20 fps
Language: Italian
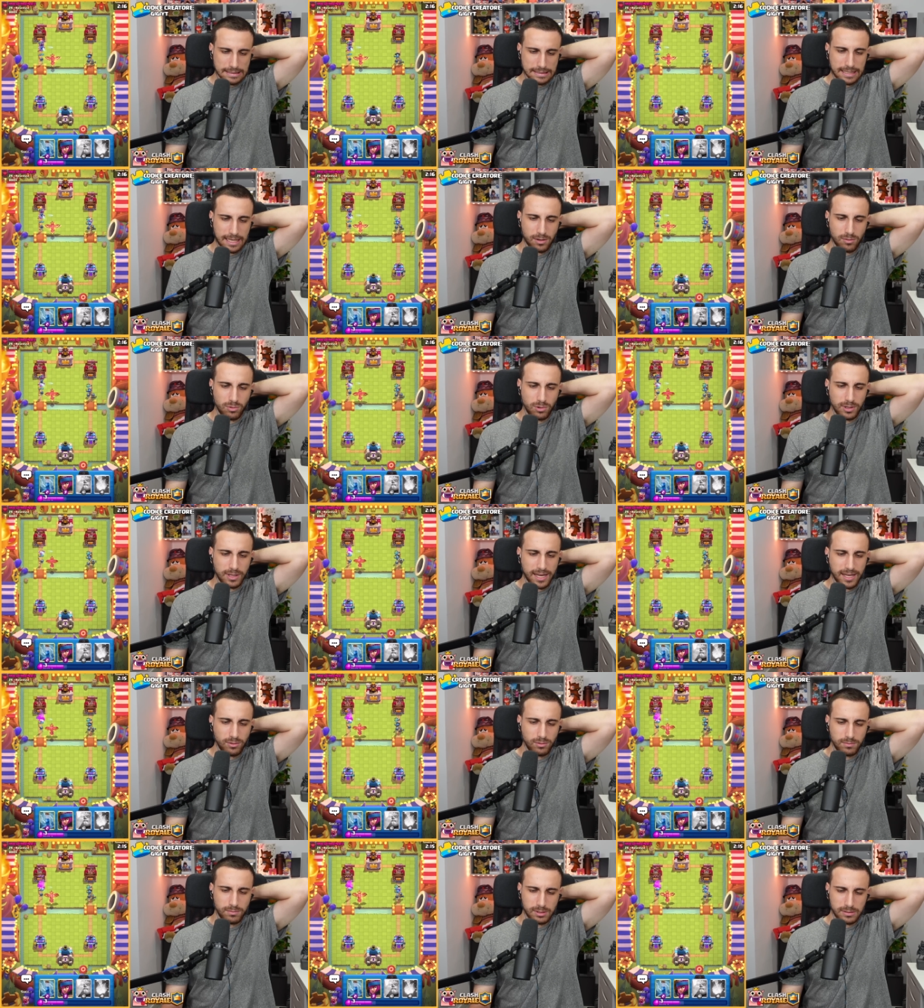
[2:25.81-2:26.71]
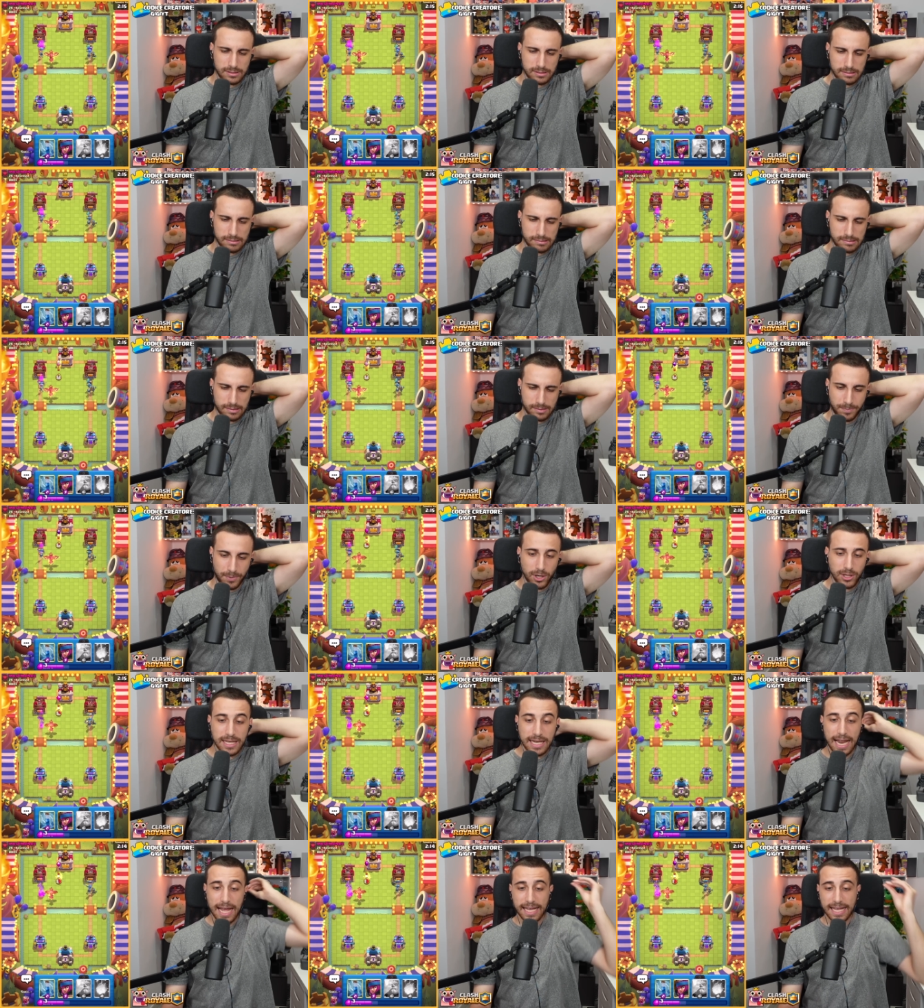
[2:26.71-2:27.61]
Dai uno, dai... Uh, però
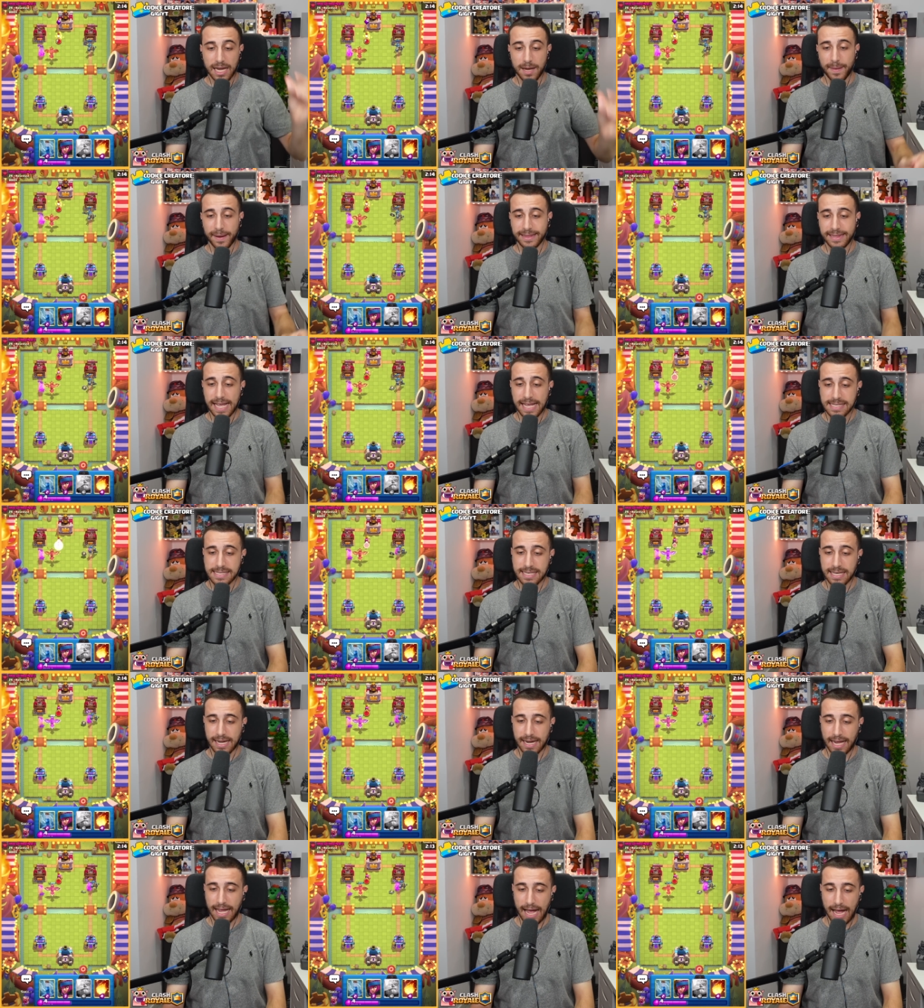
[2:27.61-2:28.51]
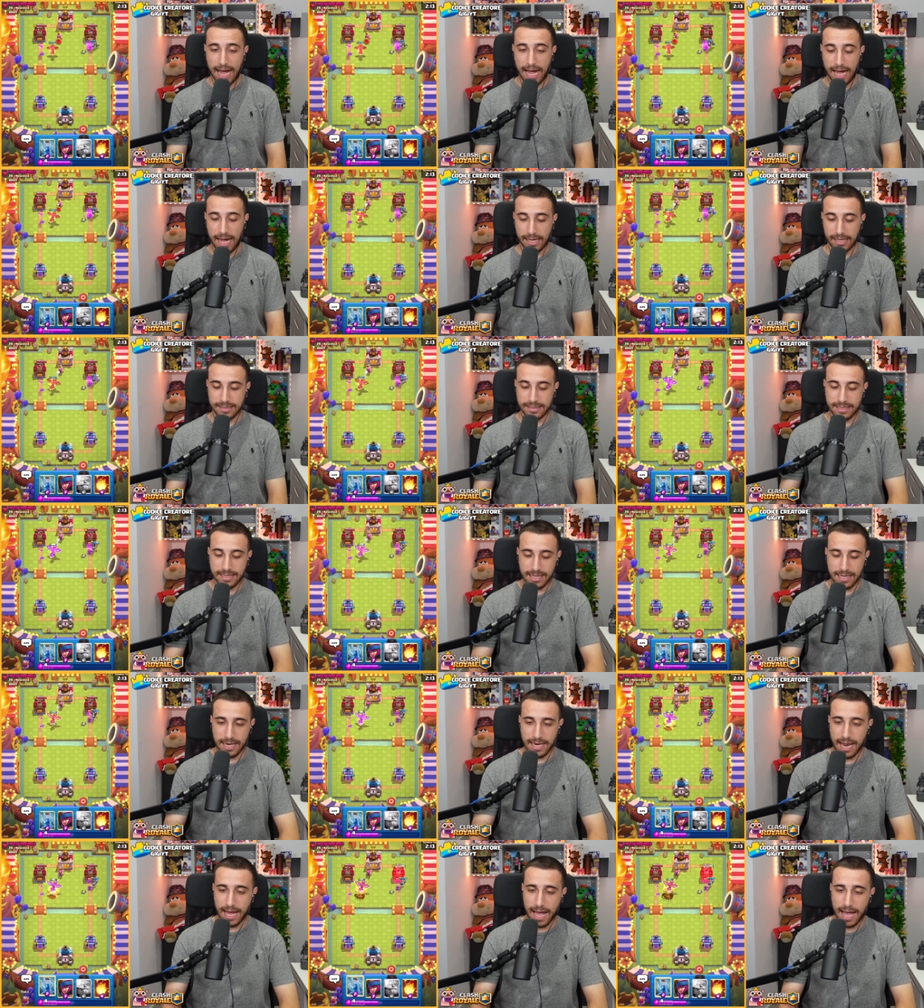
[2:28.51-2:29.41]
di là che ripartenza, regà!
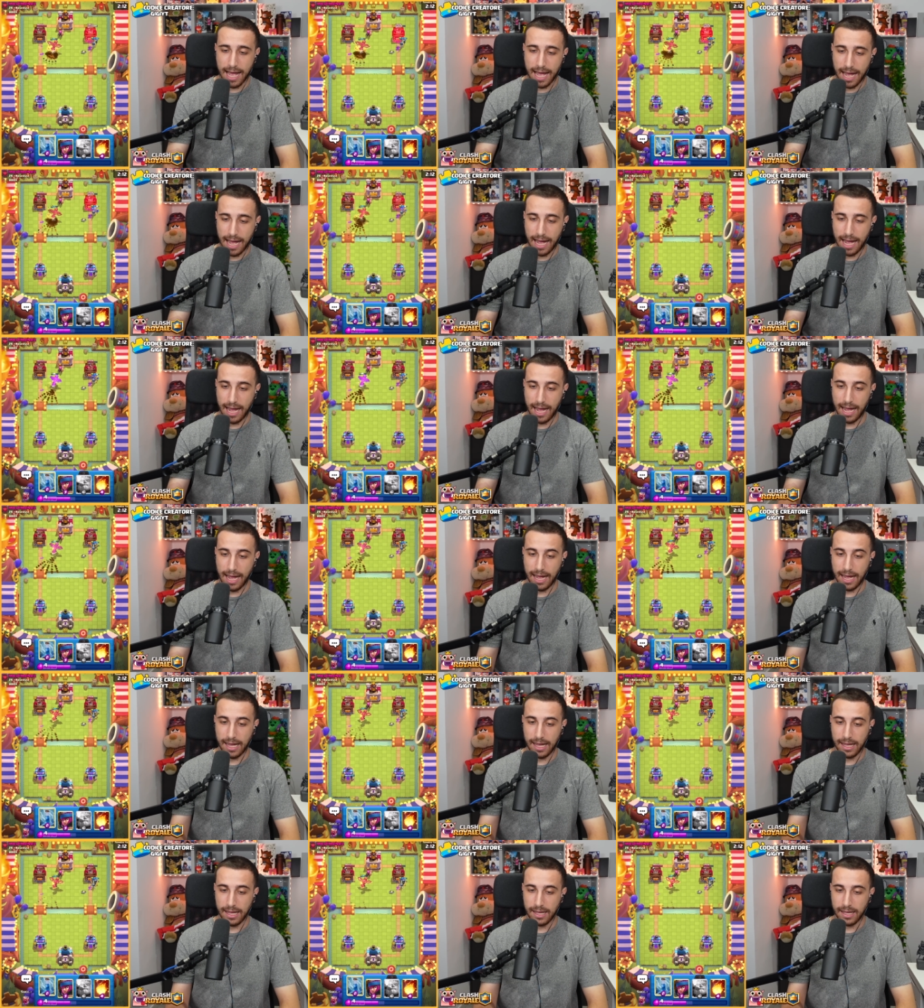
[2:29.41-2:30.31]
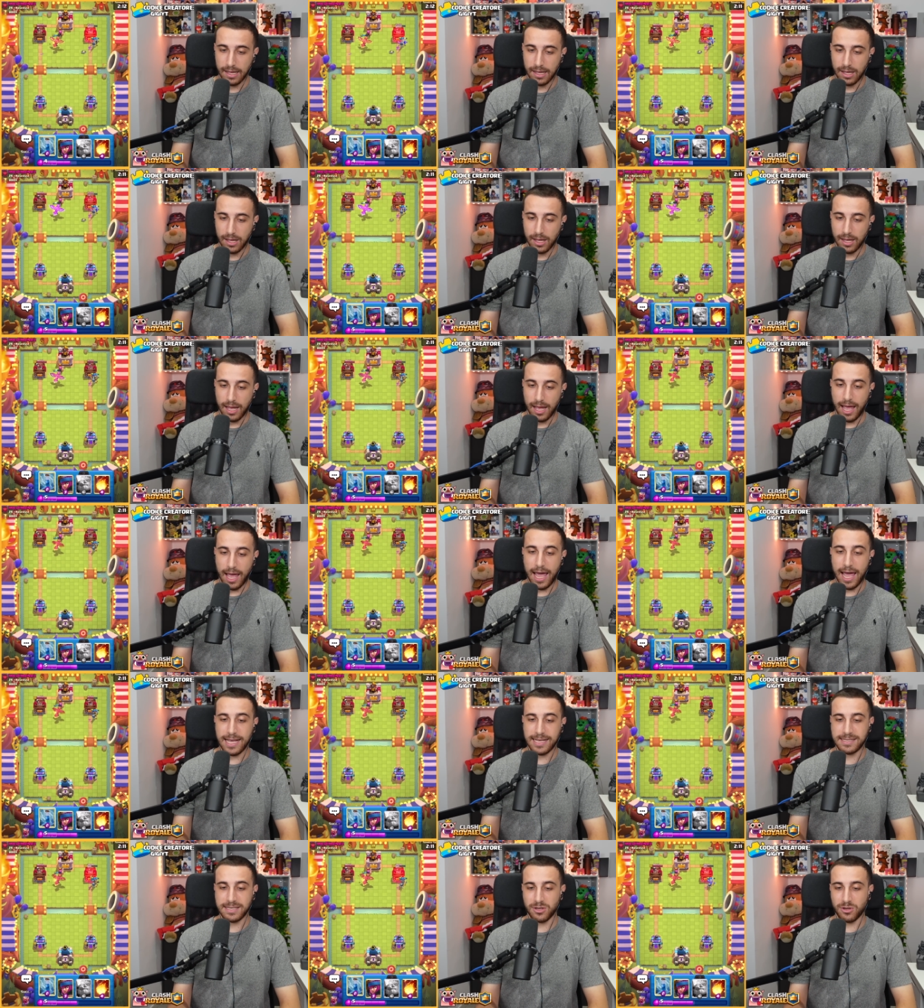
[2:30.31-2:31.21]
Di là!
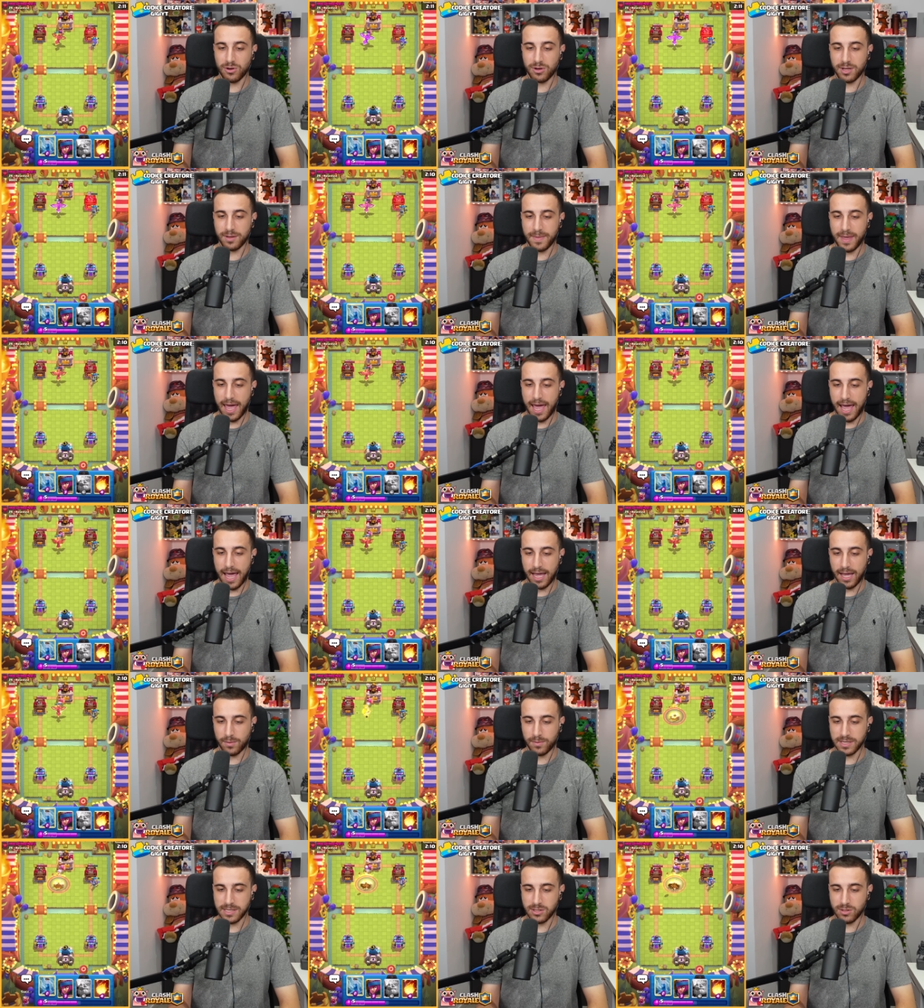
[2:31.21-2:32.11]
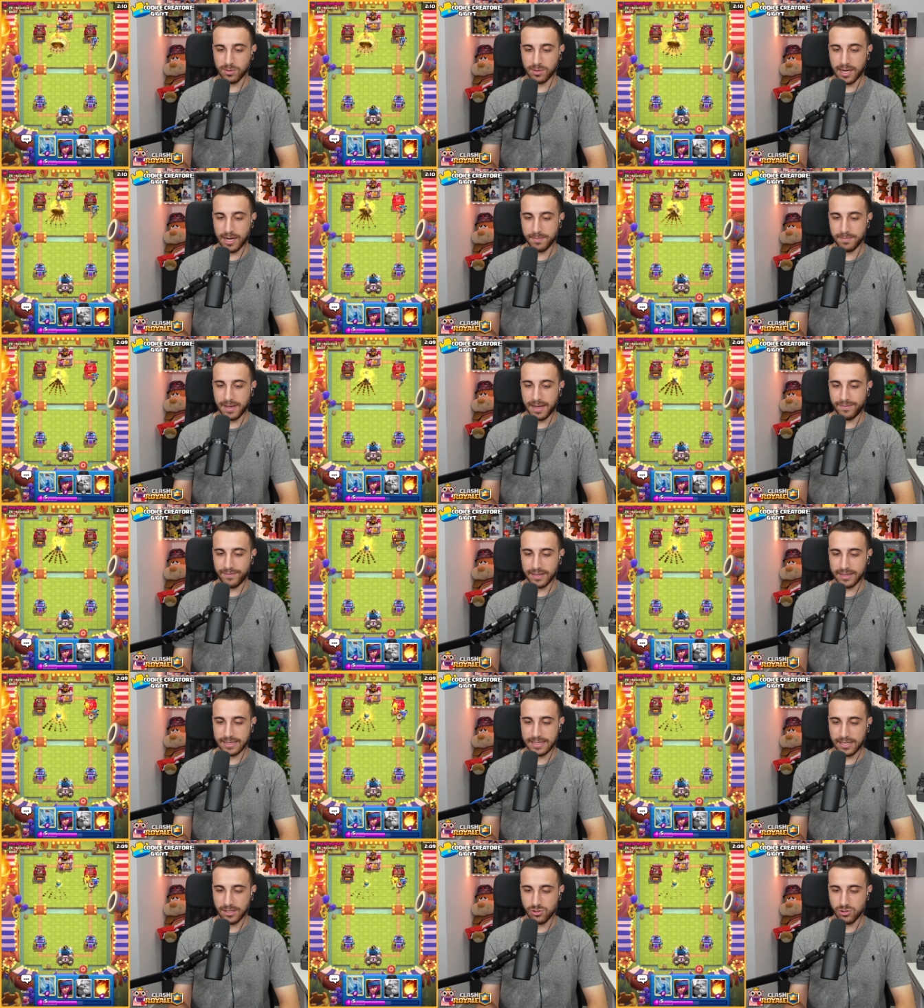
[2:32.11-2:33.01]
Eh, signori miei, questo è un gran bel
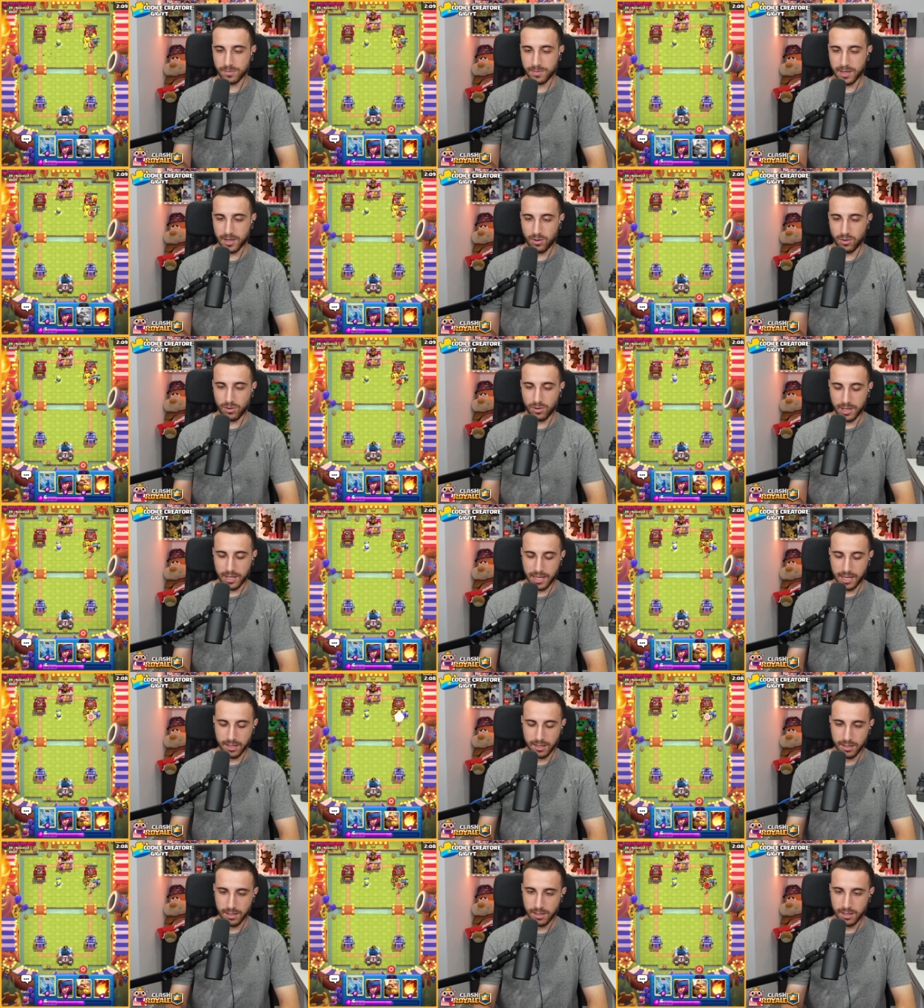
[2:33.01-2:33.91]
vantaggio per noi.